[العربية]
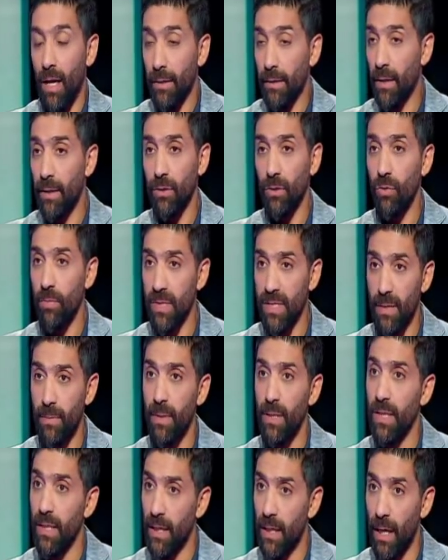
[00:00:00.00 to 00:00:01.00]
اعتقد ان هم
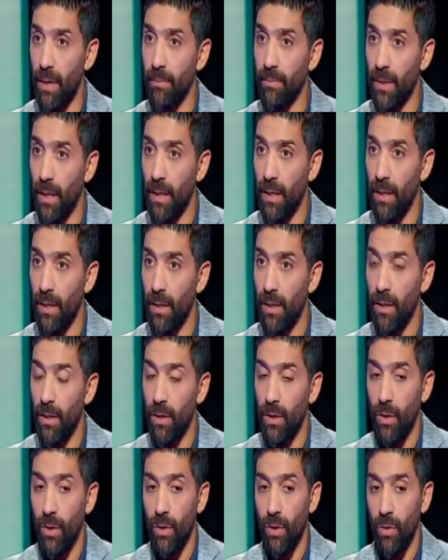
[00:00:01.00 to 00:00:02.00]
سامعين الكلام ده
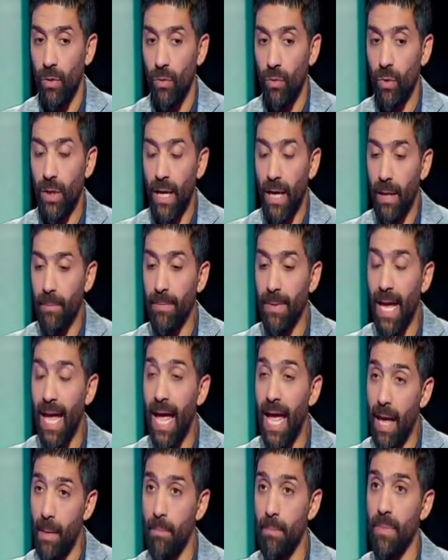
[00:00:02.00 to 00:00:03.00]
والكلام ده
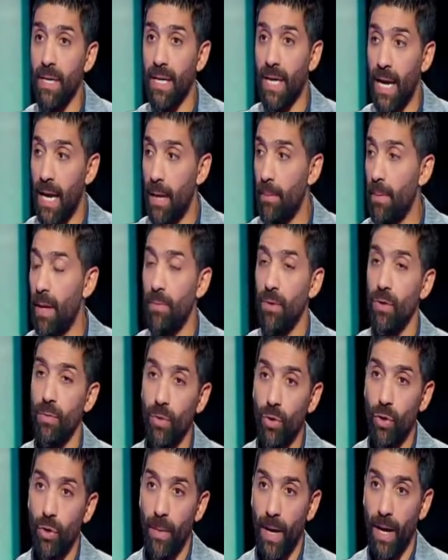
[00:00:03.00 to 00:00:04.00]
اهم كلام قبل
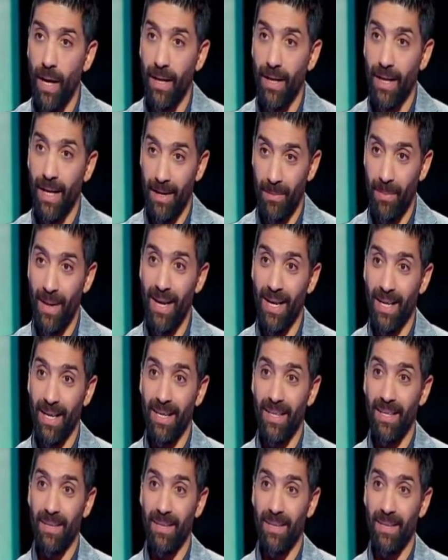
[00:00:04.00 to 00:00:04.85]
يوم الجمعه خلي بالك